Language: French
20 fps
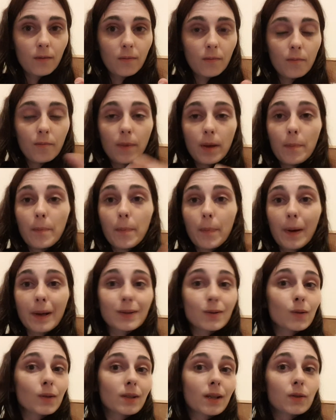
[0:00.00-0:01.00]
mais pas
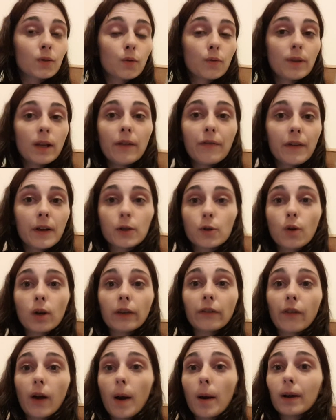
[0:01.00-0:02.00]
sensationnel. Enfin, genre,
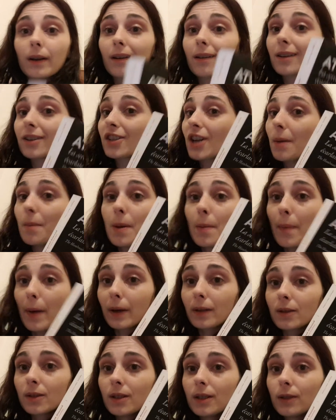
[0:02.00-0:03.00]
il fera jamais
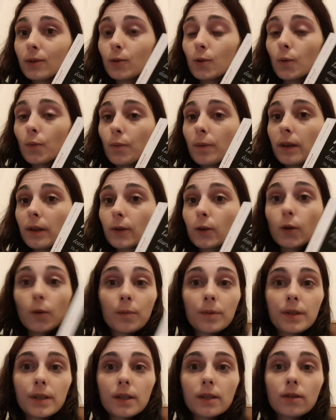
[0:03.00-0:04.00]
partie de mes top
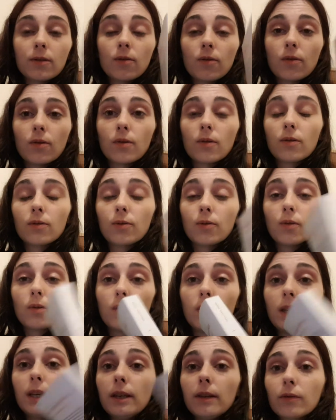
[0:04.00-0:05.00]
10 de,
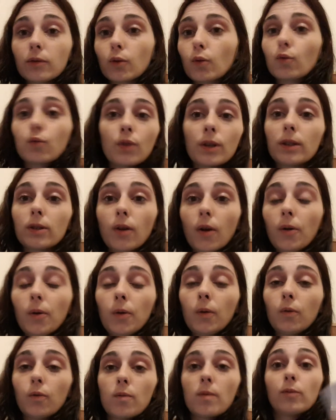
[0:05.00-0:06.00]
livres tous les
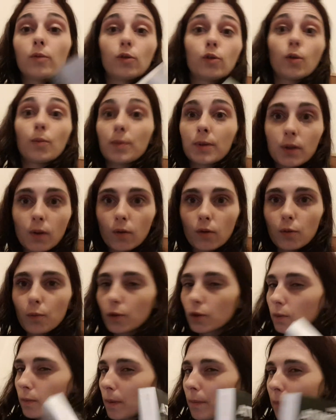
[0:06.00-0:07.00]
temps, ou de top 100. Je
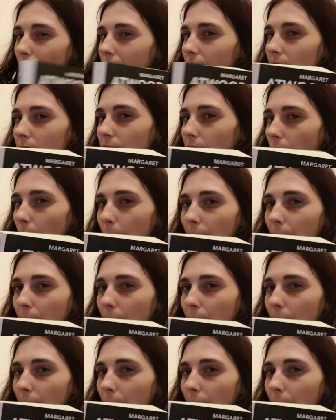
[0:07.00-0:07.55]
pense même pas qu'il fera